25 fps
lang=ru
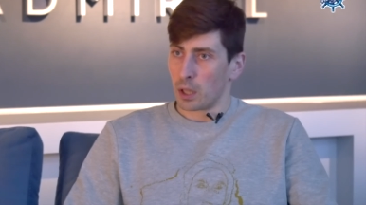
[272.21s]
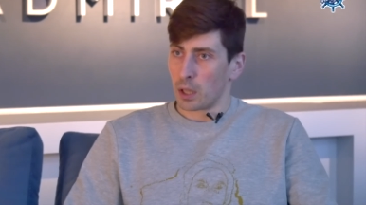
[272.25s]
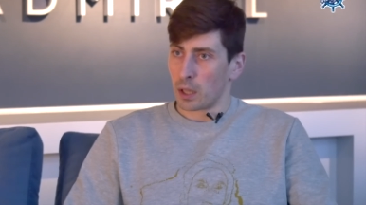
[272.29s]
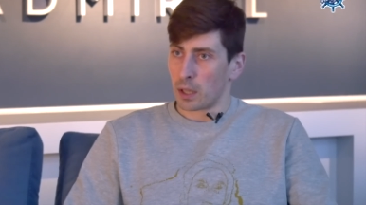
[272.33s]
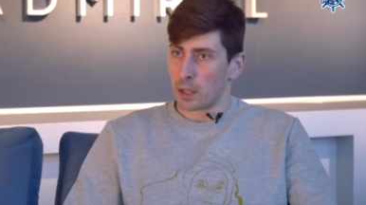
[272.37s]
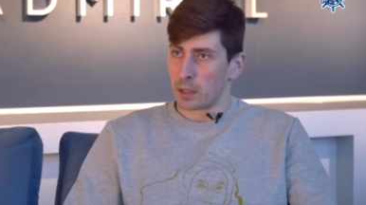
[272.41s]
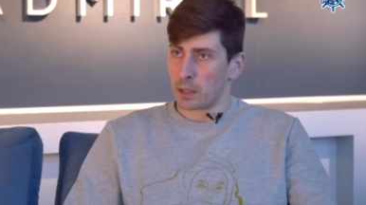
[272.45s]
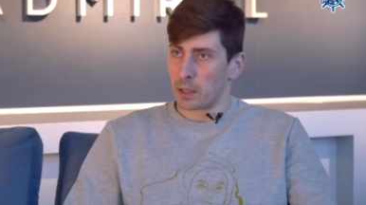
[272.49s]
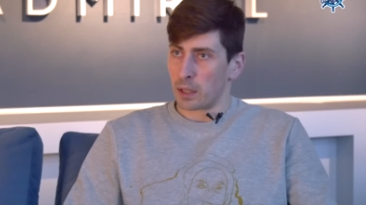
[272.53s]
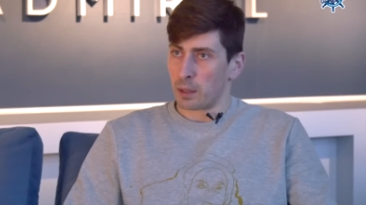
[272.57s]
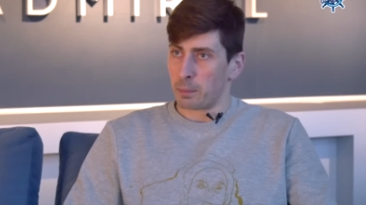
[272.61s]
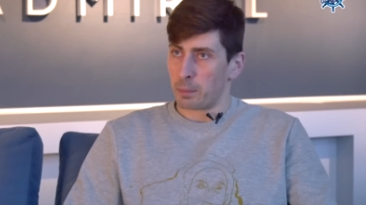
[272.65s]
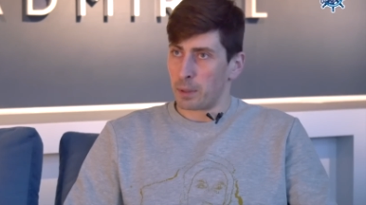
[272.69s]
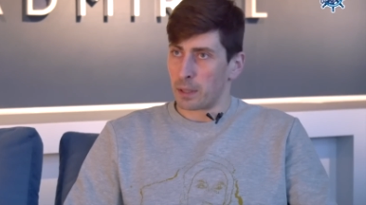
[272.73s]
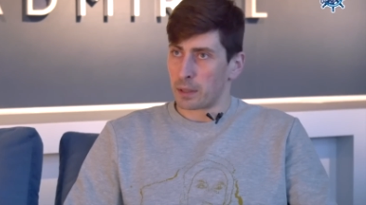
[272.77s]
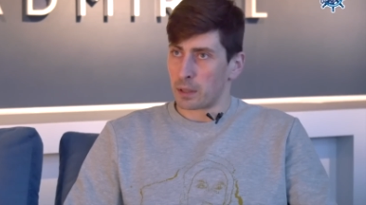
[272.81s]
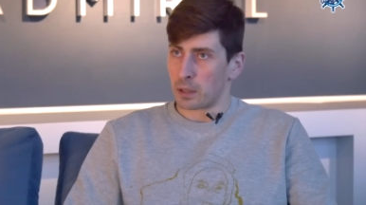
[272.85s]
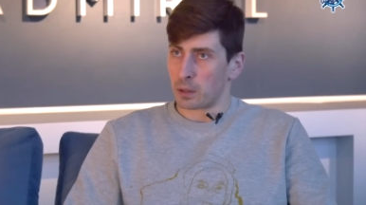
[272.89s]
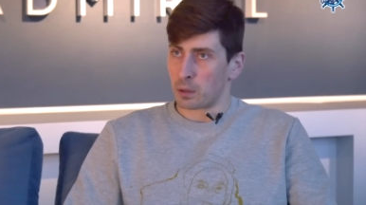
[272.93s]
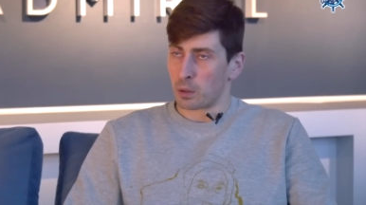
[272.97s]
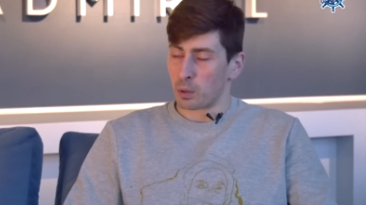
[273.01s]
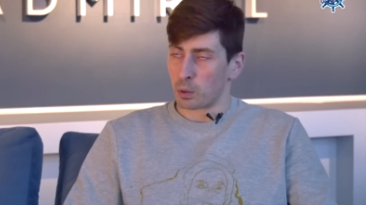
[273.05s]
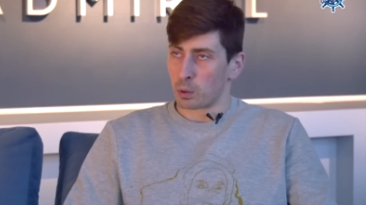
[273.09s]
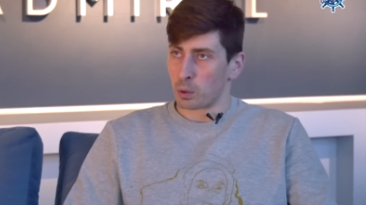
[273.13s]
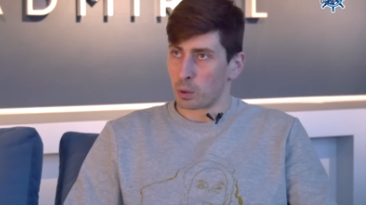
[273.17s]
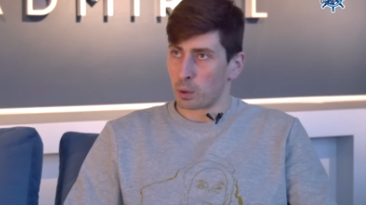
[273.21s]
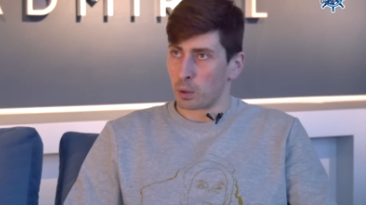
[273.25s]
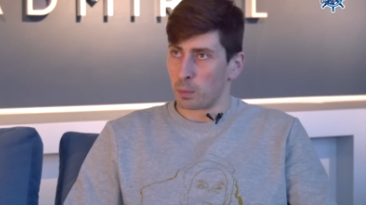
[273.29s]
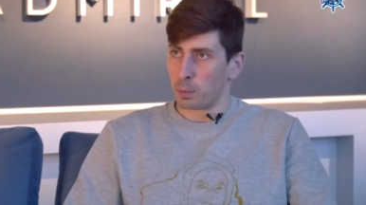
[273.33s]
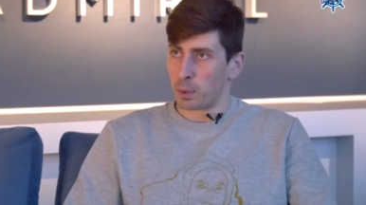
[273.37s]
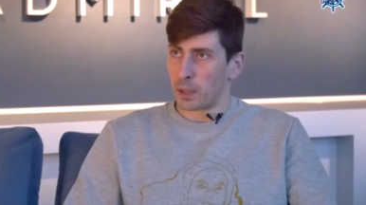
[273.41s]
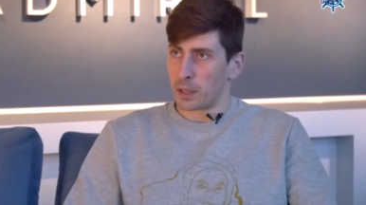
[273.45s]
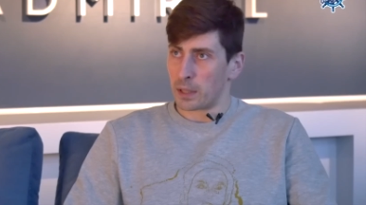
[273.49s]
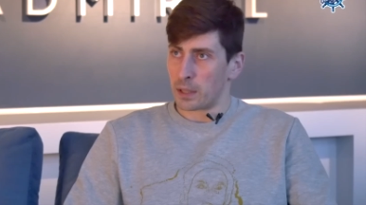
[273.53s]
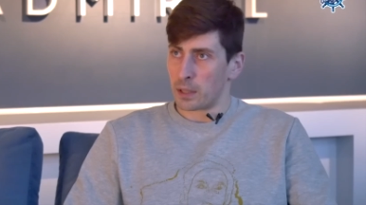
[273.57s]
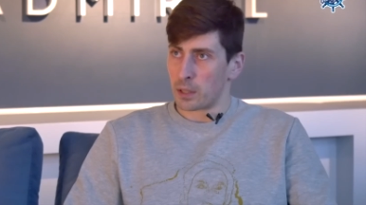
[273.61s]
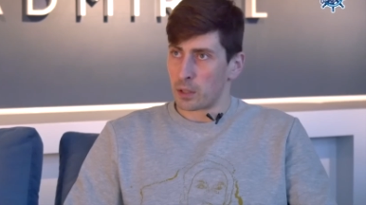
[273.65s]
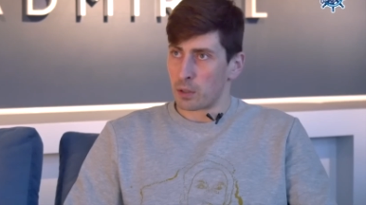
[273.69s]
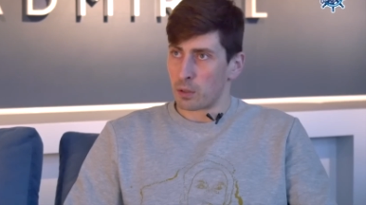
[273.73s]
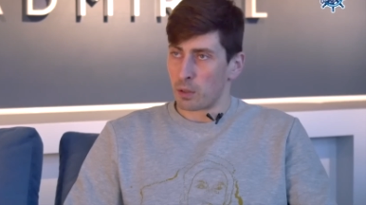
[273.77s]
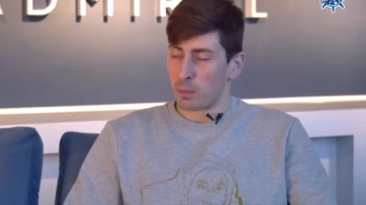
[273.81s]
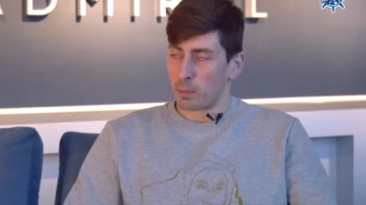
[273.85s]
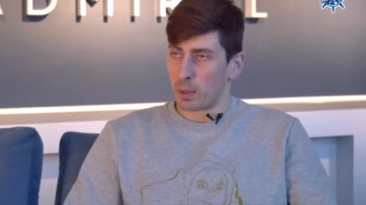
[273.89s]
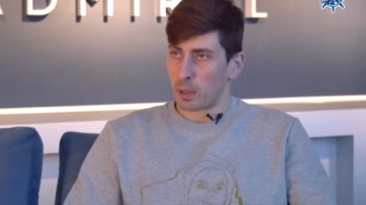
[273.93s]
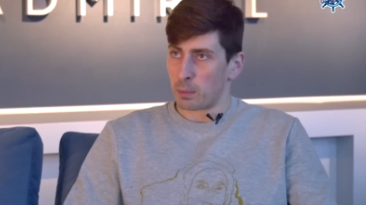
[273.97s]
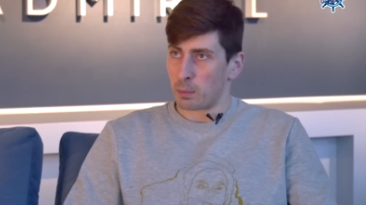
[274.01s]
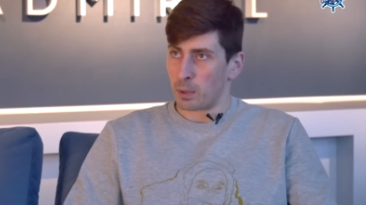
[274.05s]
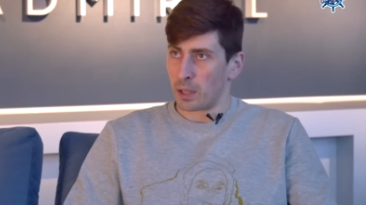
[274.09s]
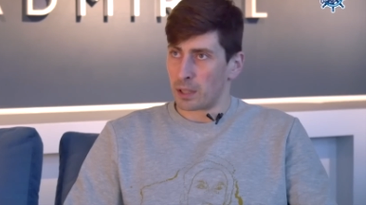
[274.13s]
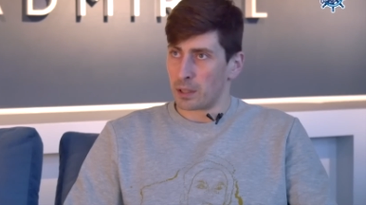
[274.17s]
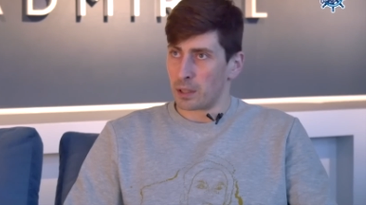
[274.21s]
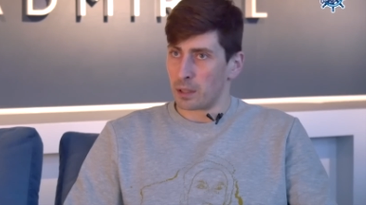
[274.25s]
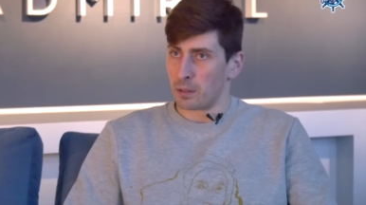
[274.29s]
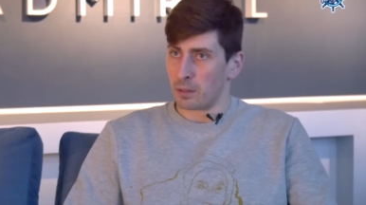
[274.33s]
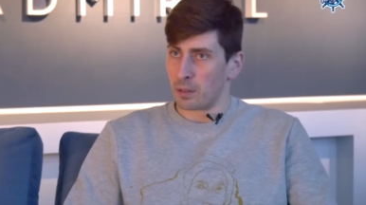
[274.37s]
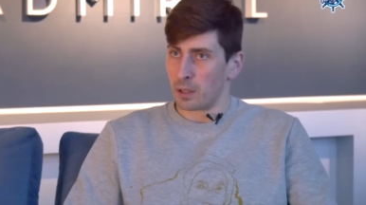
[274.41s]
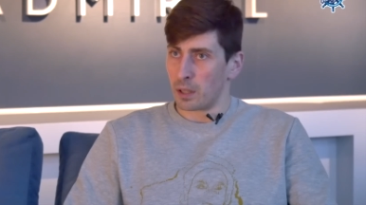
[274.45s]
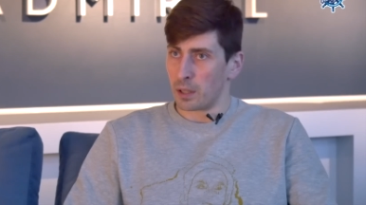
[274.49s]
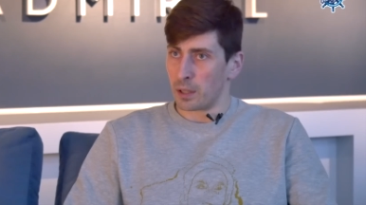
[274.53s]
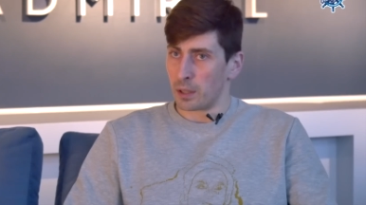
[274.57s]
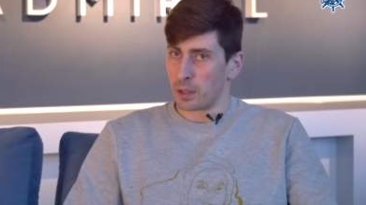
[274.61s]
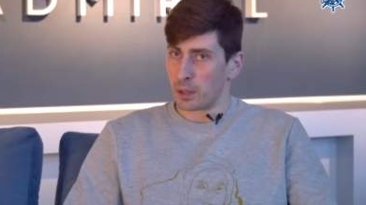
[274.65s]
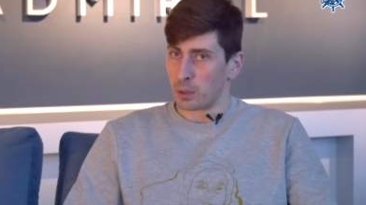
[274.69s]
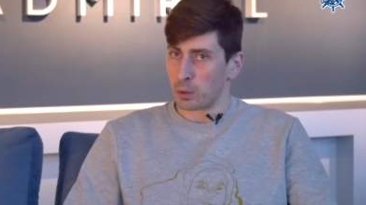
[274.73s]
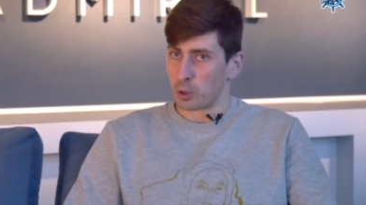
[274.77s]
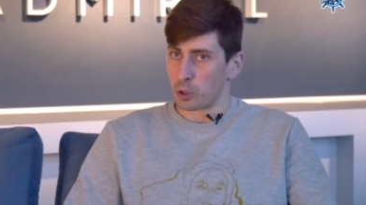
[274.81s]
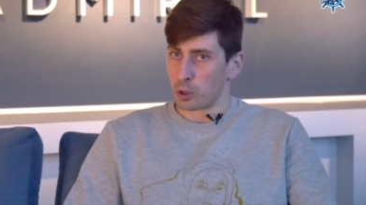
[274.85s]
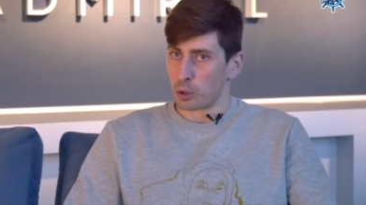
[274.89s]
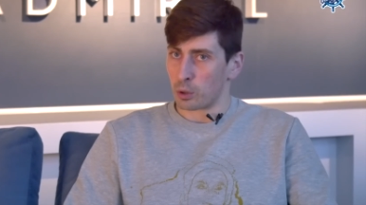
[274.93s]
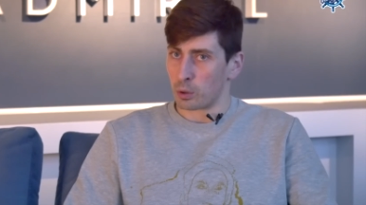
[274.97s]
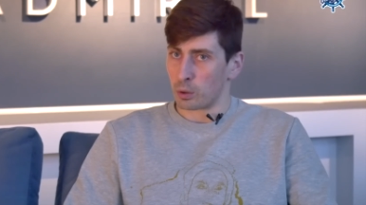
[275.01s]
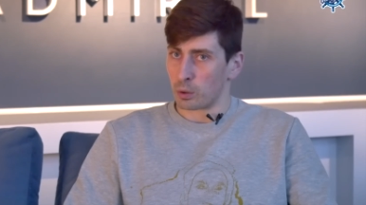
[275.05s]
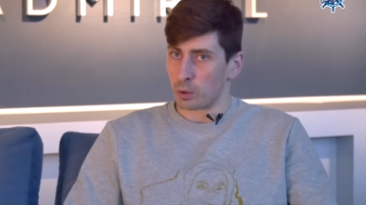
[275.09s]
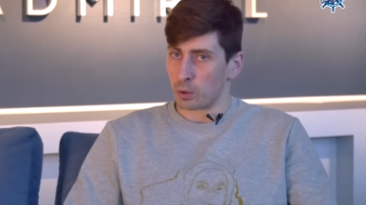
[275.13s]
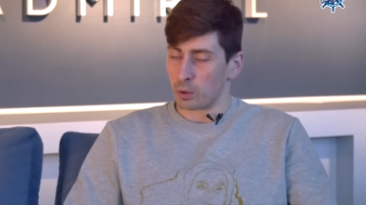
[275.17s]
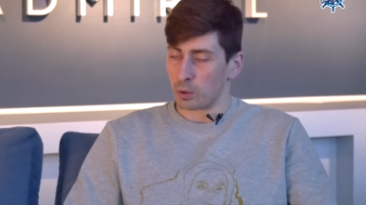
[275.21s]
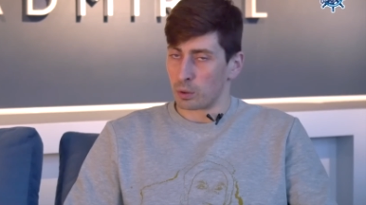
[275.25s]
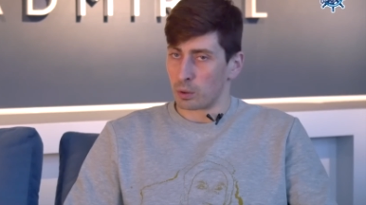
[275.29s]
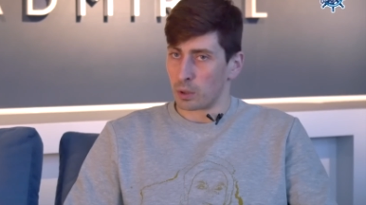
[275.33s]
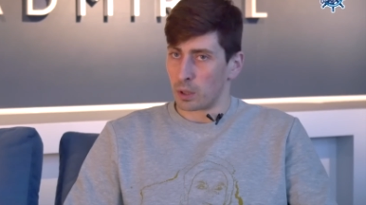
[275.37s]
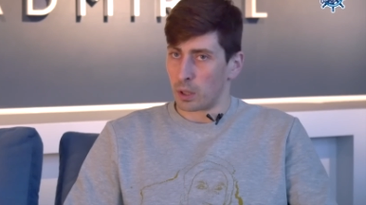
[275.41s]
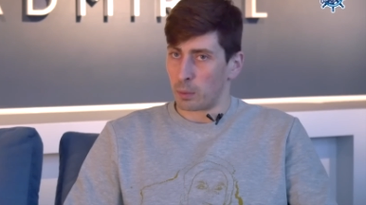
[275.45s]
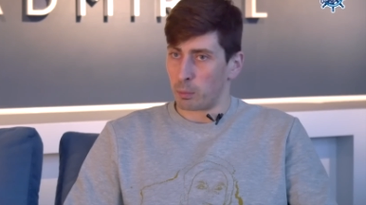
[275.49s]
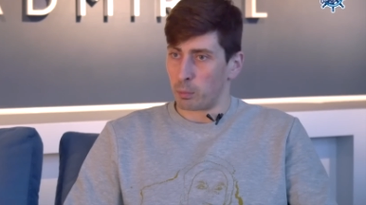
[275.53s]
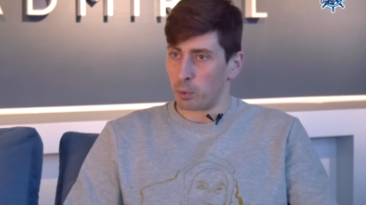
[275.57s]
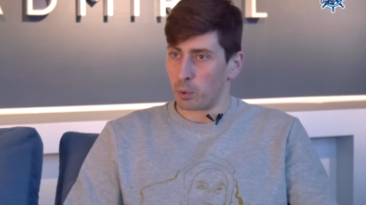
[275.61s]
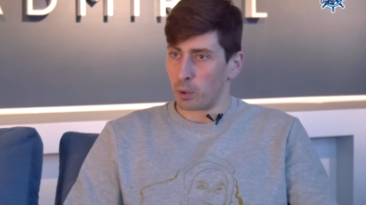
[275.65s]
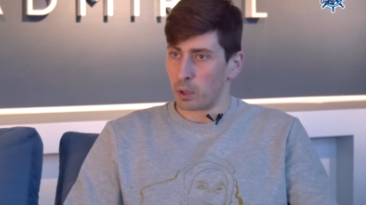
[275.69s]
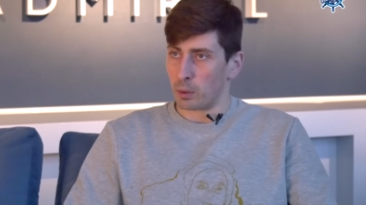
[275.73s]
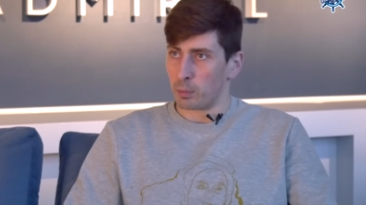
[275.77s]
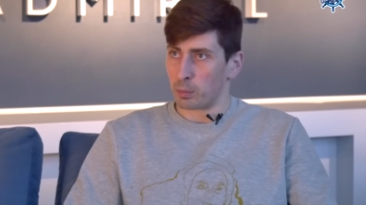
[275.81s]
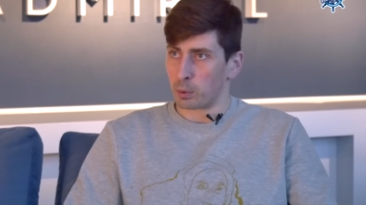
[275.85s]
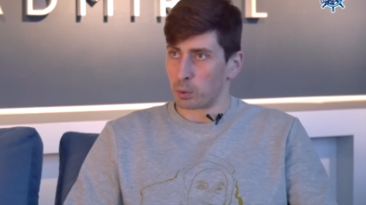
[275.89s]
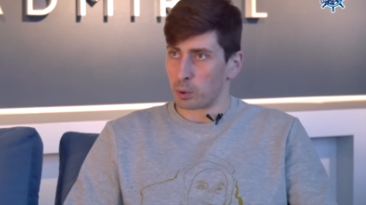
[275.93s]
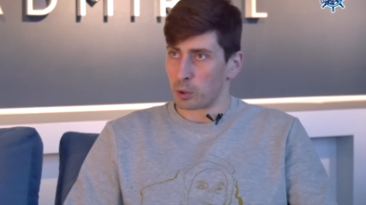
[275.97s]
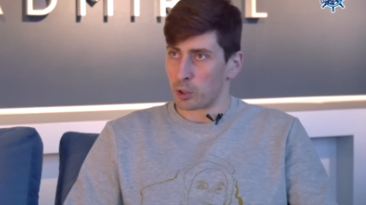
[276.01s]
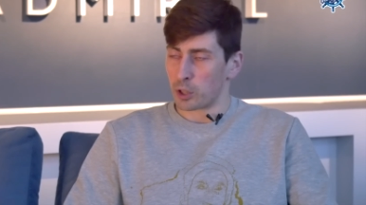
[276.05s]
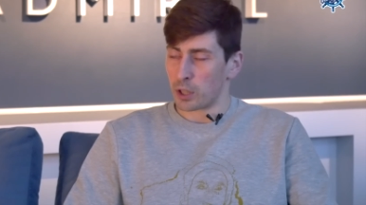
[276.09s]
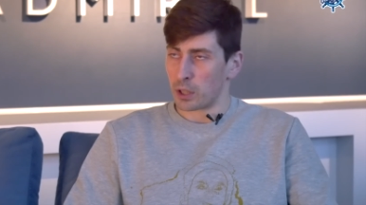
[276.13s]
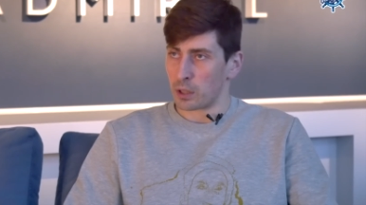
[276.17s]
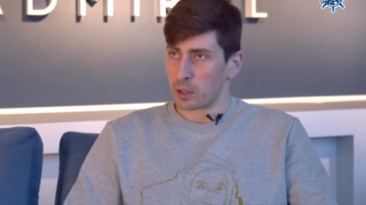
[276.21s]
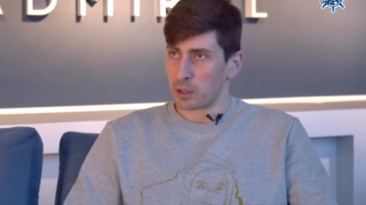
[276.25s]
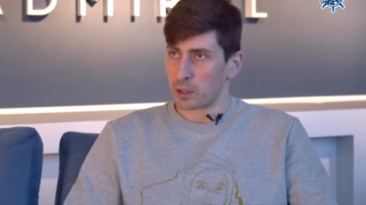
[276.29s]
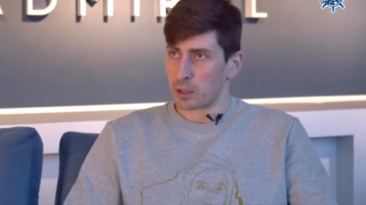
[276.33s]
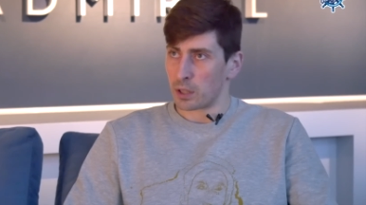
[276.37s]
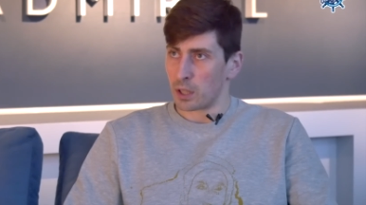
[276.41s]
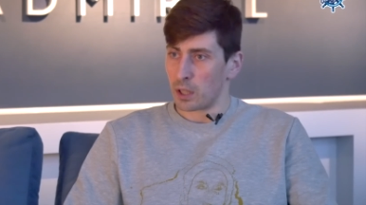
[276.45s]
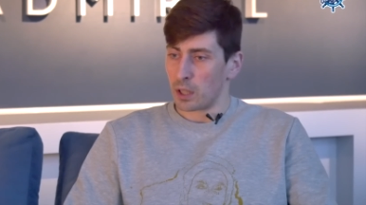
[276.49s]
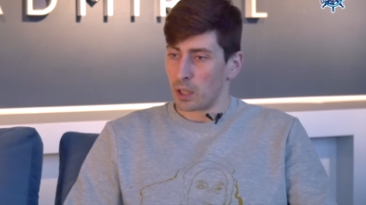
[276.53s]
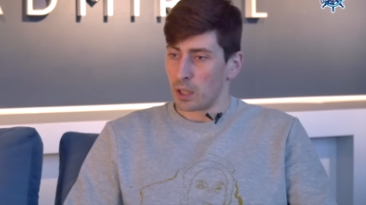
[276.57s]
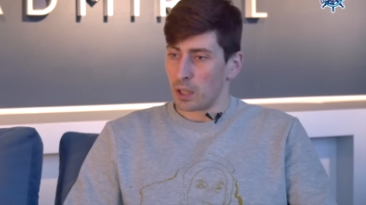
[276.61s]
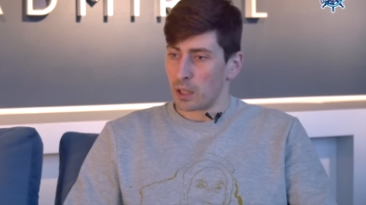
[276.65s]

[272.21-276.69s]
когда ребята друг друга поддерживали, подбадривали, и то, что на поле получалось